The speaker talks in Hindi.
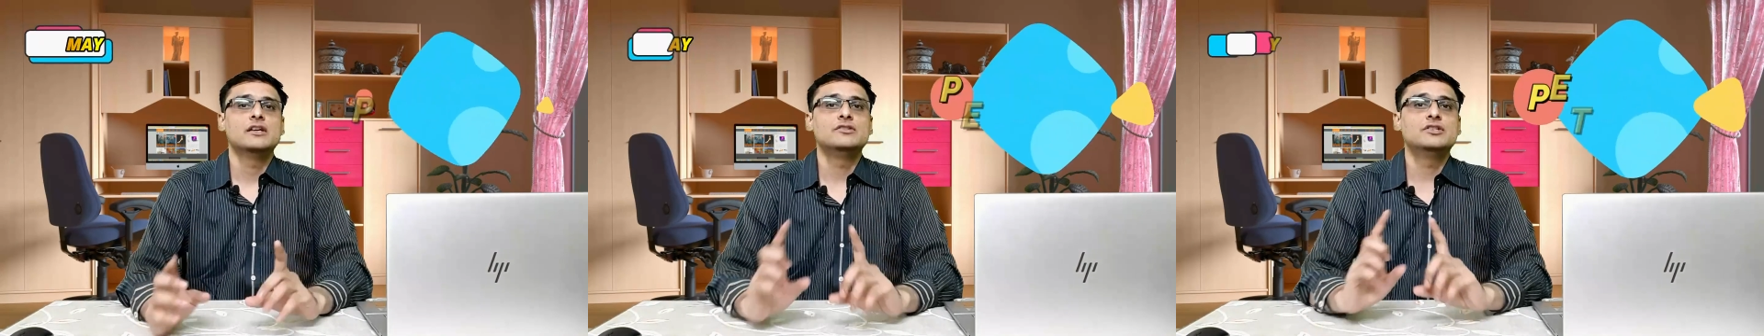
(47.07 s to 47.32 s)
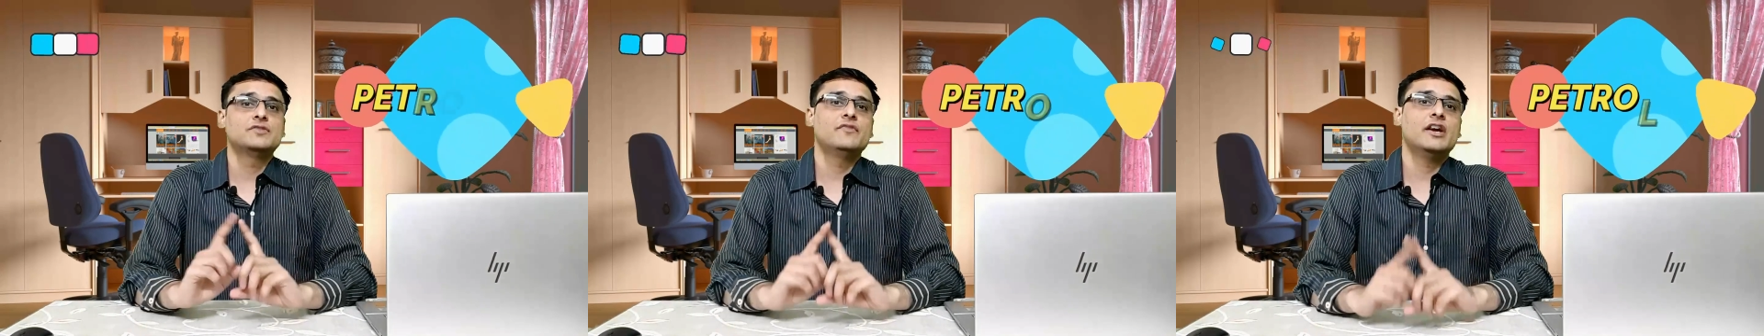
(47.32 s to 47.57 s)

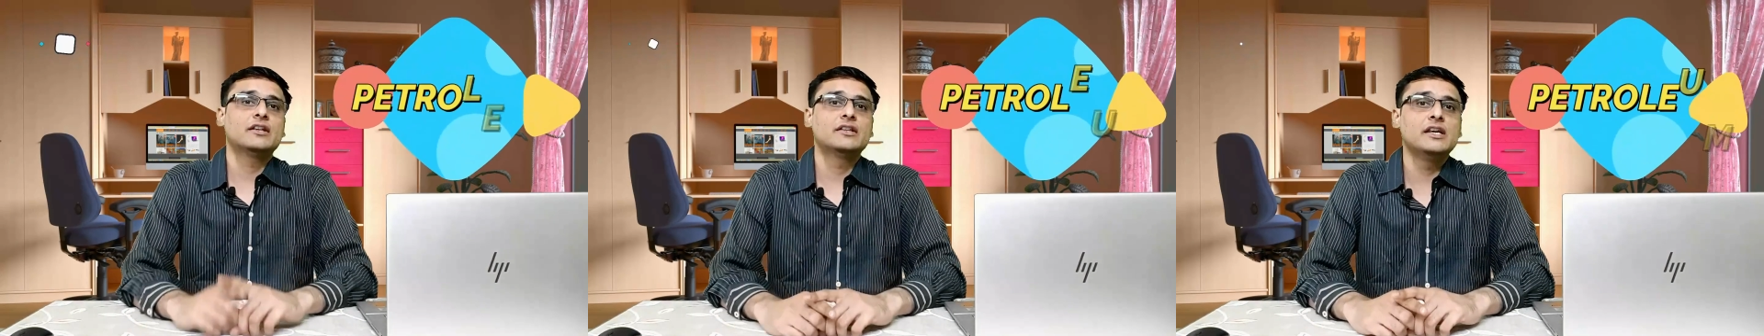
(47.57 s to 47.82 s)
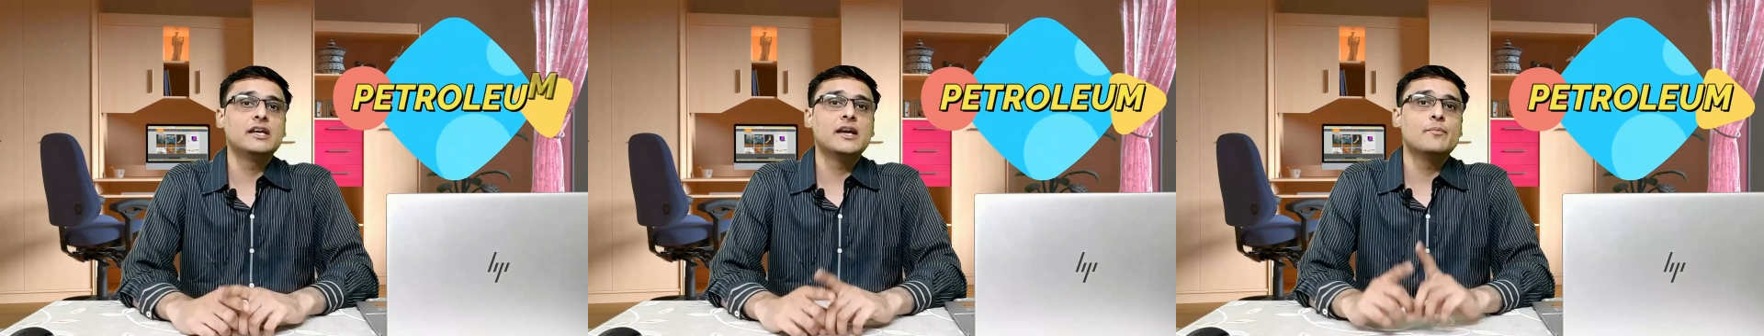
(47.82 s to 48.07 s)
जिस
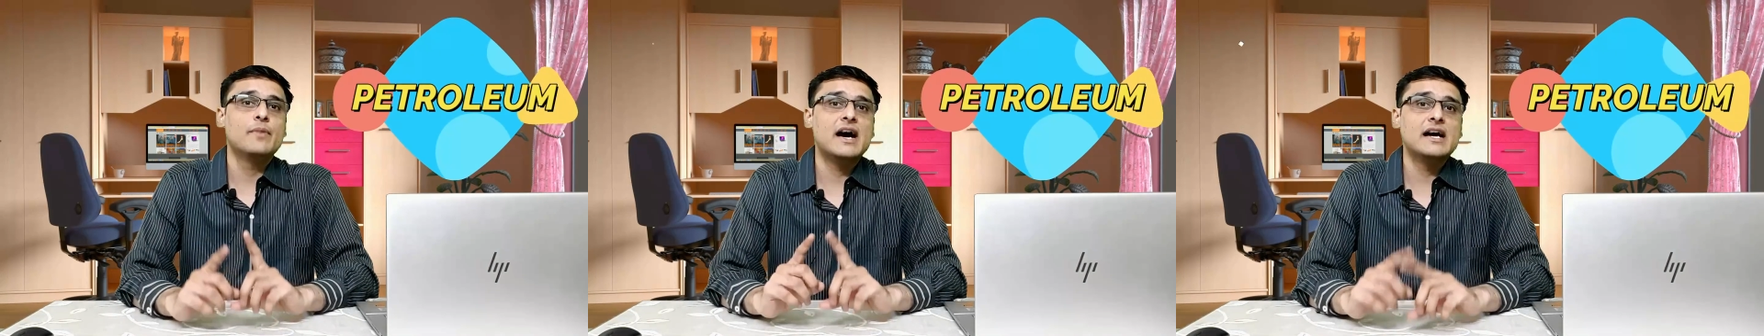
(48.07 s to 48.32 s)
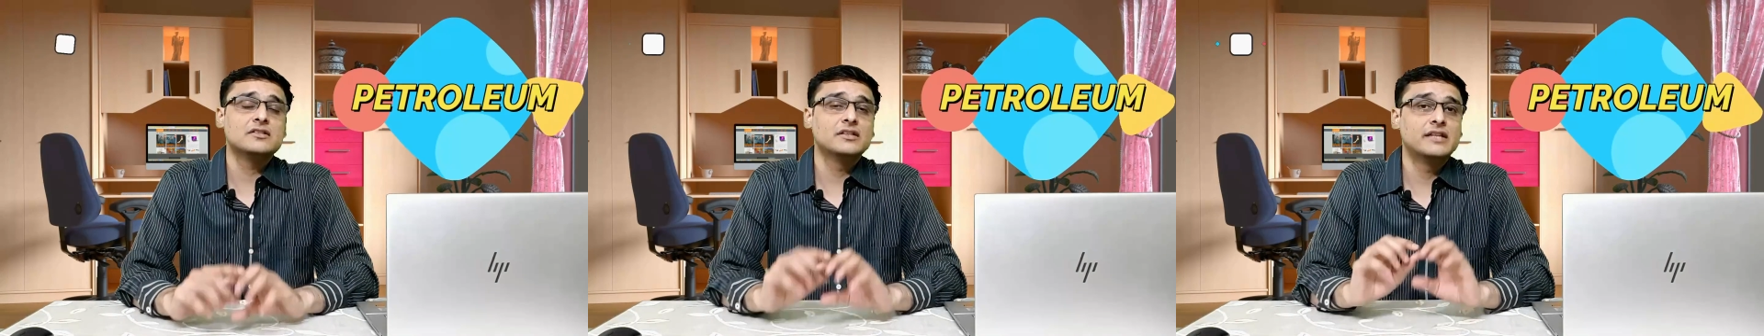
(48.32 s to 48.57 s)
व्यक्ति के
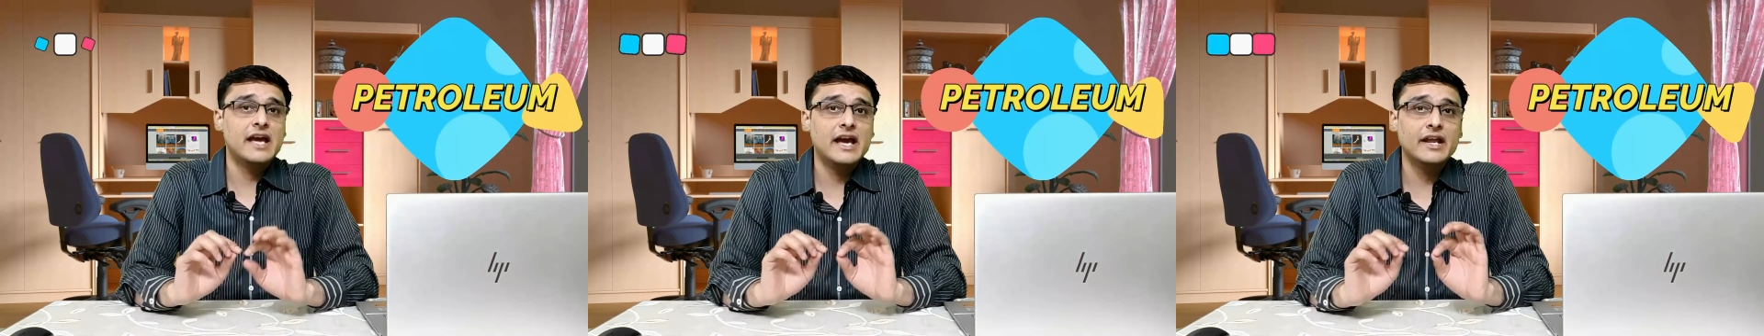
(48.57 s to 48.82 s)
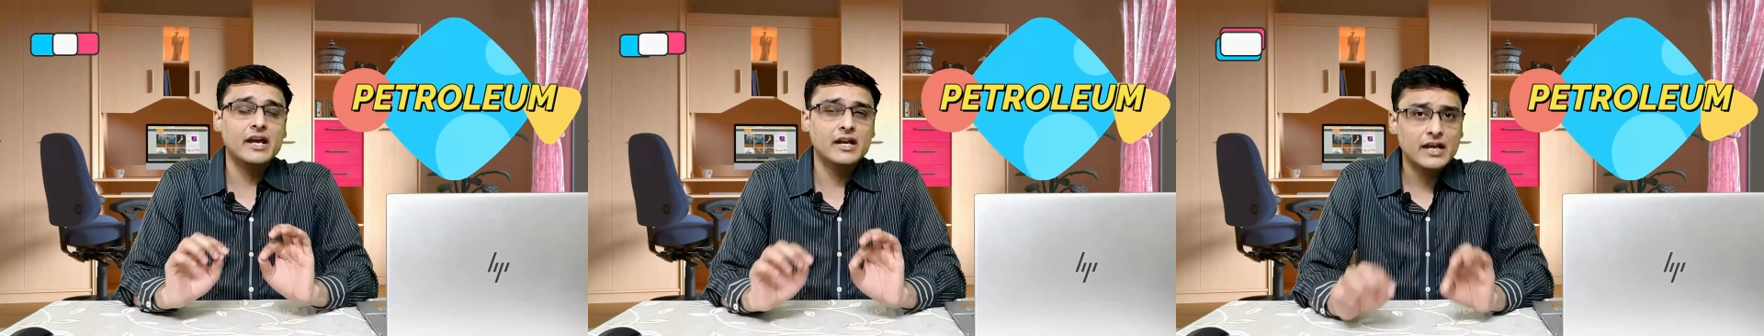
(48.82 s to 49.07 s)
पास
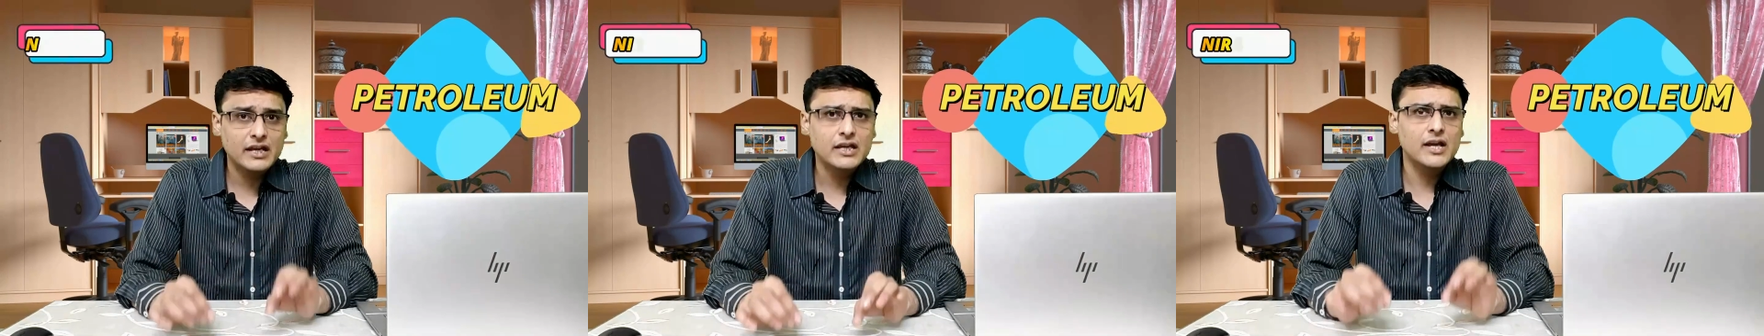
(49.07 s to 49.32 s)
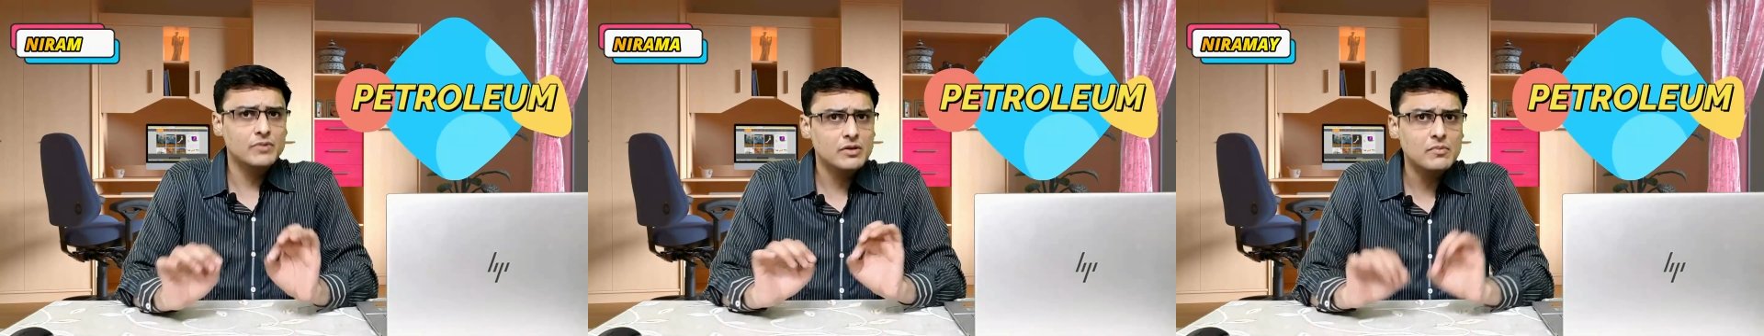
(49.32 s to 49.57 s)
धैर्य नहीं
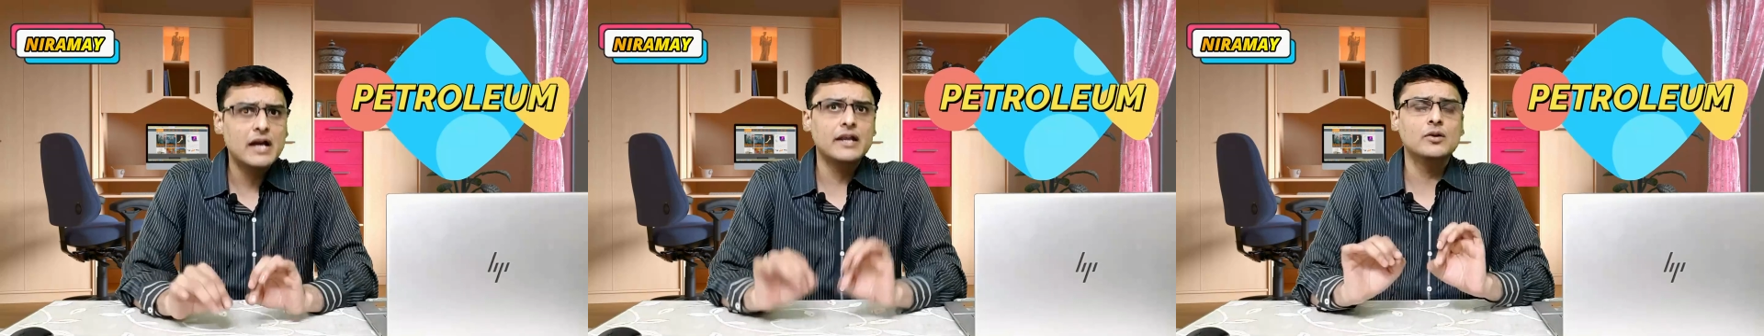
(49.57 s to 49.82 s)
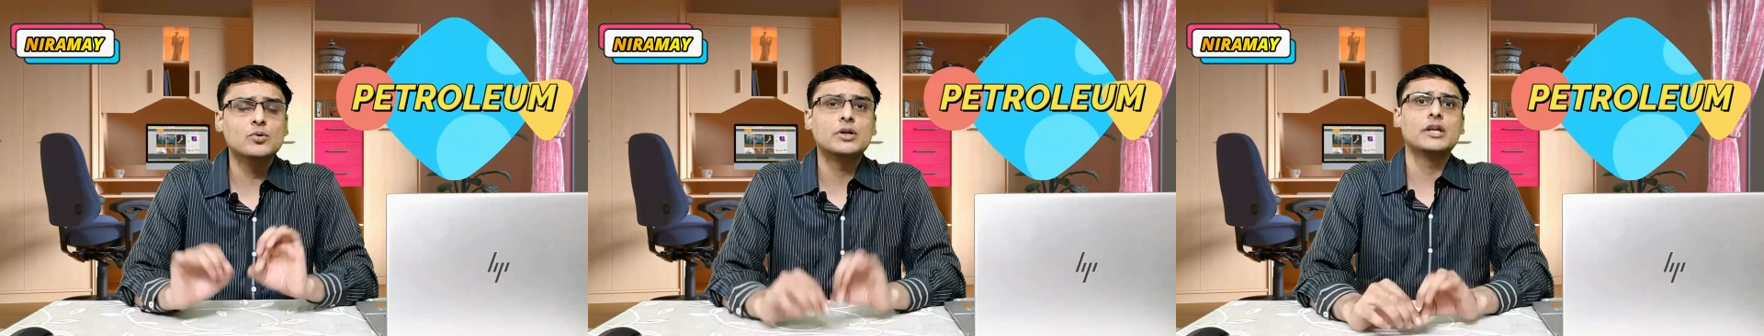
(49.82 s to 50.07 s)
है
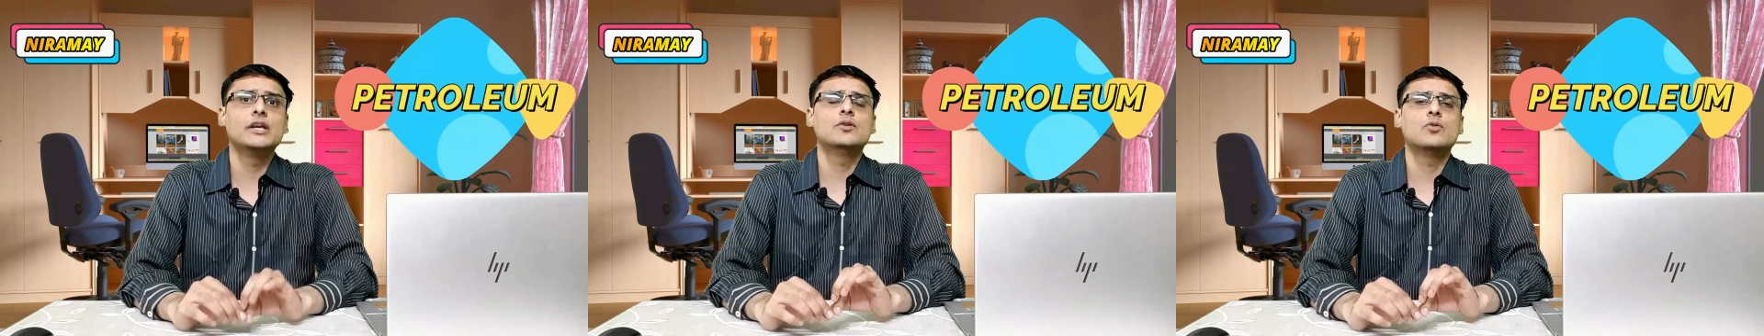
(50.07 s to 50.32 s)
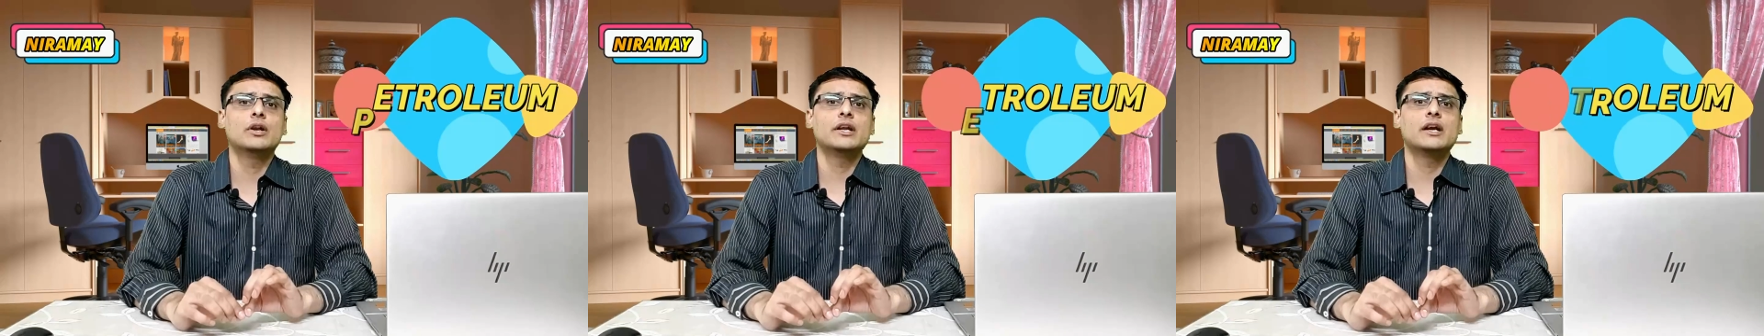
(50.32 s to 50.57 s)
बीमारी को ठीक
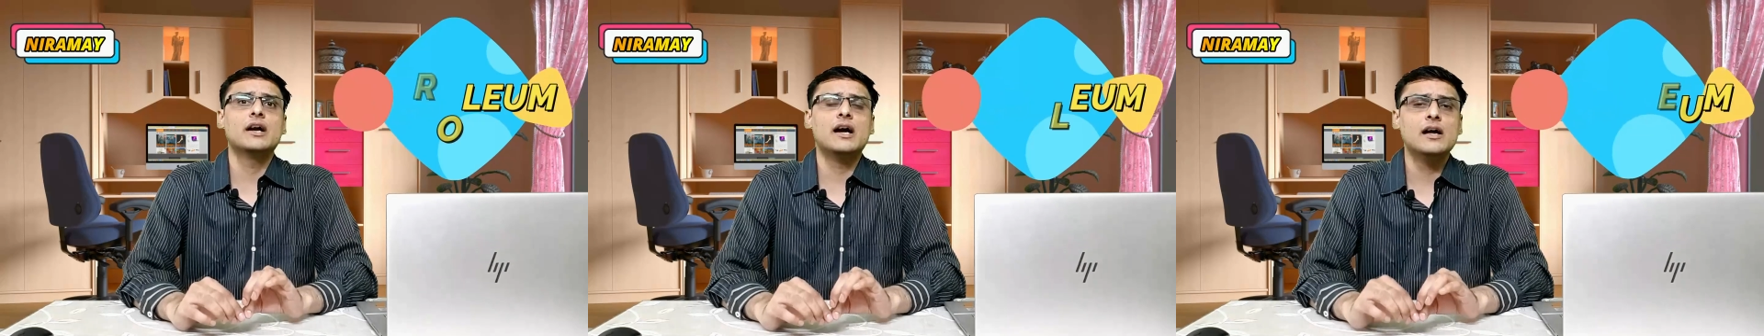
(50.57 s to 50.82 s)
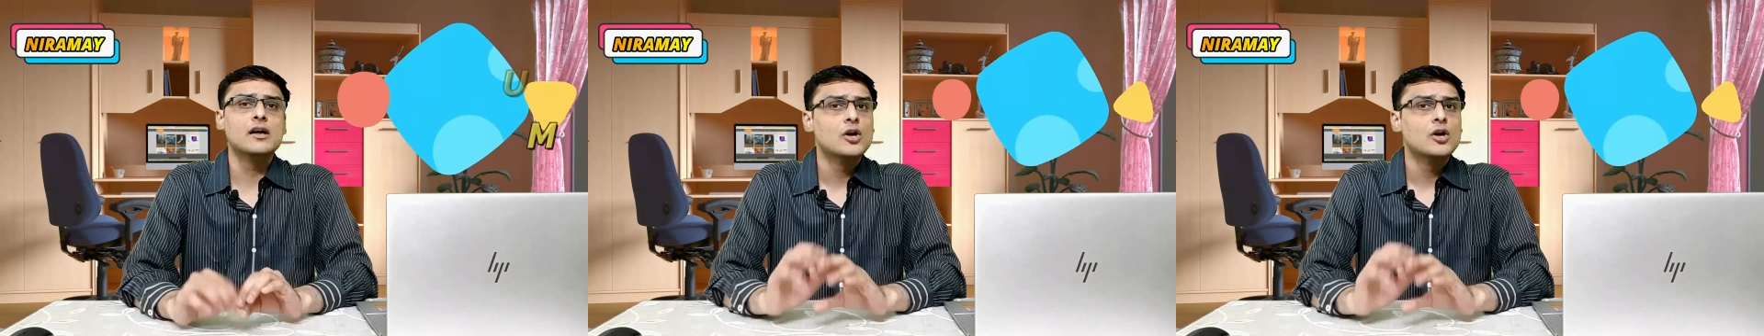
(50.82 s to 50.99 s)
होने का